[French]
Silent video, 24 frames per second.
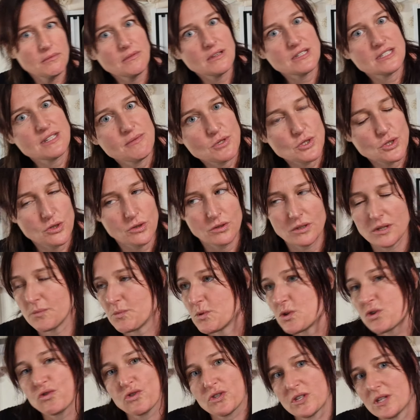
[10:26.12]
mes émotions et
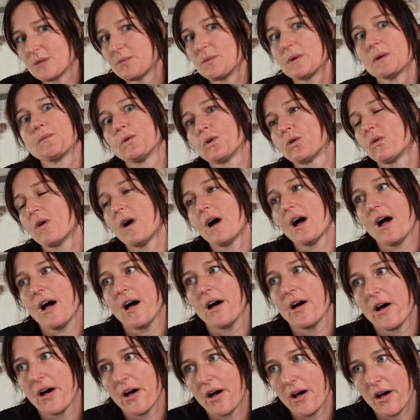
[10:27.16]
puis je vous explique pourquoi
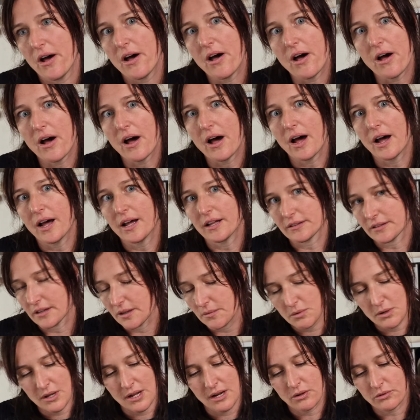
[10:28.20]
un très
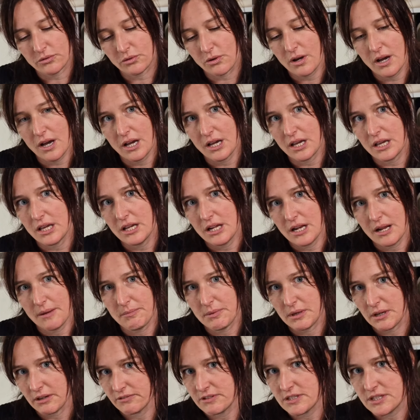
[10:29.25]
bel endroit est la
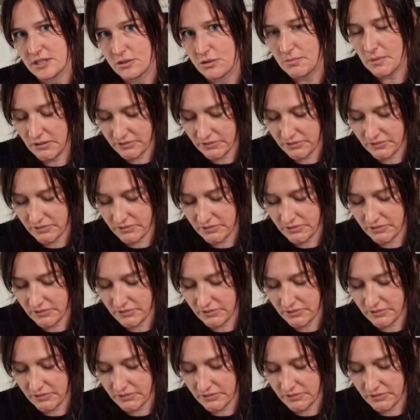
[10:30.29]
pire visite de ma